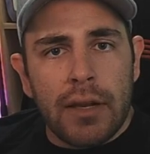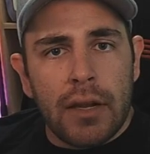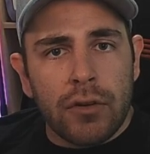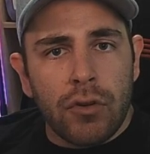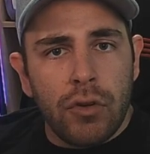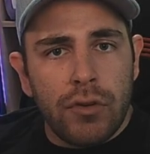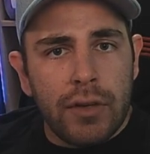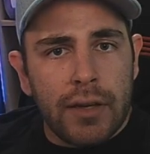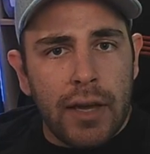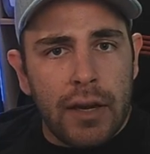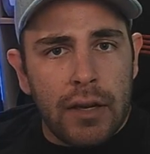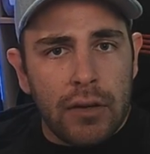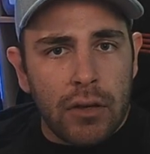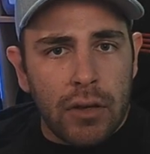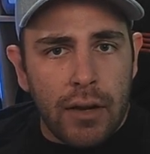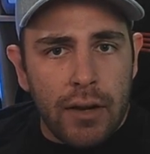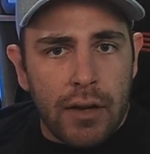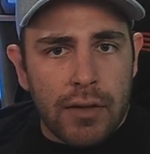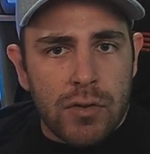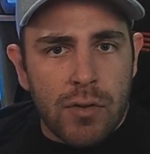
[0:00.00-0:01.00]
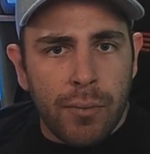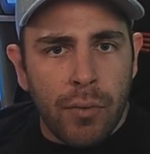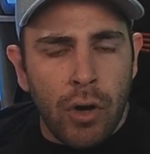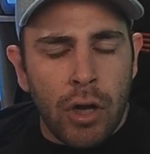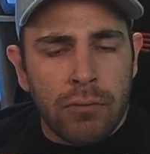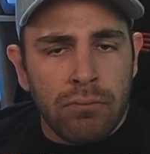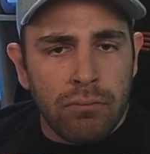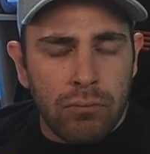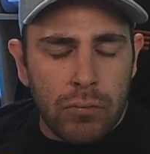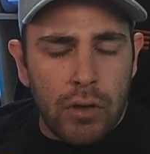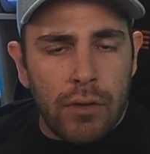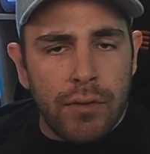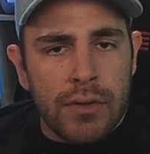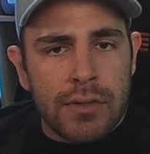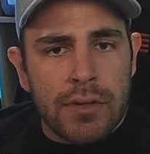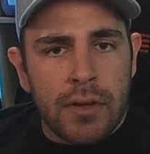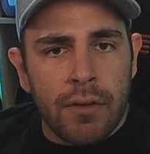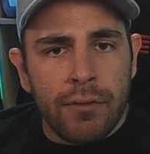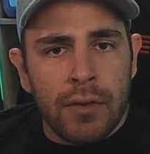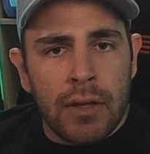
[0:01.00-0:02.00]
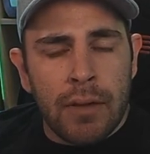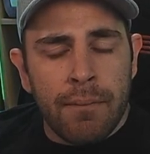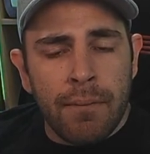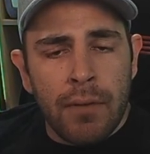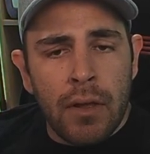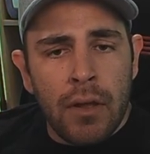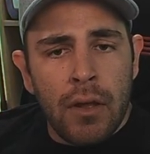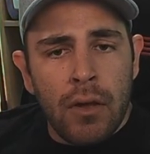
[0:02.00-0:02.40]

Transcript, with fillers: hat, könnt ihr gerne den Kanal supporten. Ihr wisst ja wie.